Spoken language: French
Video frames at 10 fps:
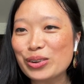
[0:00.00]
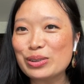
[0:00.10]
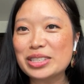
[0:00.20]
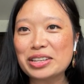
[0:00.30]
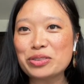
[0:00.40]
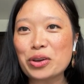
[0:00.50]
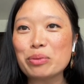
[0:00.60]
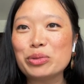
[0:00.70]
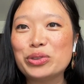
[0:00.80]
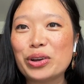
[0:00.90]
que le
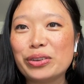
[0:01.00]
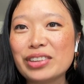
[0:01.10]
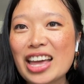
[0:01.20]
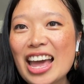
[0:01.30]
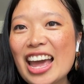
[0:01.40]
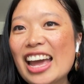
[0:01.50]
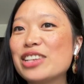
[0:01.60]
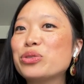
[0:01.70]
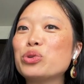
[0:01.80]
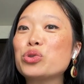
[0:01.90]
Seigneur me donne
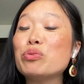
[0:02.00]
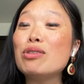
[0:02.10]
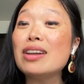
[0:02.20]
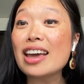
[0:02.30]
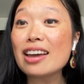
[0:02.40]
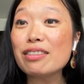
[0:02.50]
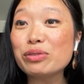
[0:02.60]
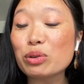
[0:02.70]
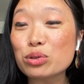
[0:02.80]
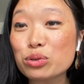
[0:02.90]
Est-ce que je me
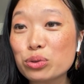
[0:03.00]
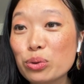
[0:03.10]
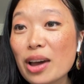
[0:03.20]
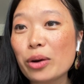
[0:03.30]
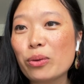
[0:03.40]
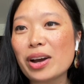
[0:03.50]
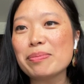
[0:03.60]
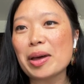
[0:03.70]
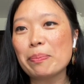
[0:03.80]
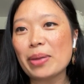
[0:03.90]
lève dans ce à
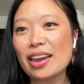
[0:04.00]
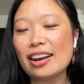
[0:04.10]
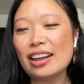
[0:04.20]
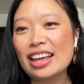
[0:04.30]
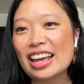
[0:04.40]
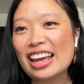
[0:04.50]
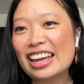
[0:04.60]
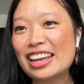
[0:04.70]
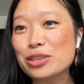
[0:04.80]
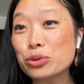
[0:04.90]
quoi il m'appelle
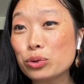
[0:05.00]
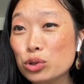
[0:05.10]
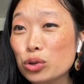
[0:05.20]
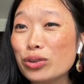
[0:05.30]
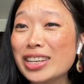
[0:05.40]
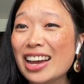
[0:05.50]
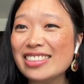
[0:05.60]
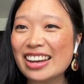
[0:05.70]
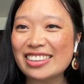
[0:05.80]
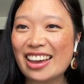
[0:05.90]
et est-ce que je
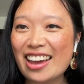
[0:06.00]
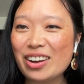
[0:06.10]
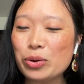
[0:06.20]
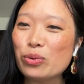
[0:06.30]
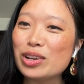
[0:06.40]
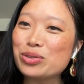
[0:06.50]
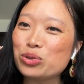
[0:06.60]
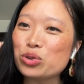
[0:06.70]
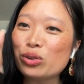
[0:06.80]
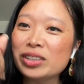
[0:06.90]
regarde derrière ou
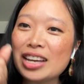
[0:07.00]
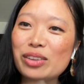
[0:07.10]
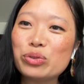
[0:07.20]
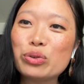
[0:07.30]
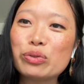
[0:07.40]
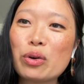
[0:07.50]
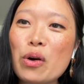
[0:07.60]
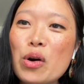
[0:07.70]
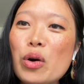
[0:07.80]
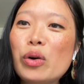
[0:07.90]
est-ce que je regarde devant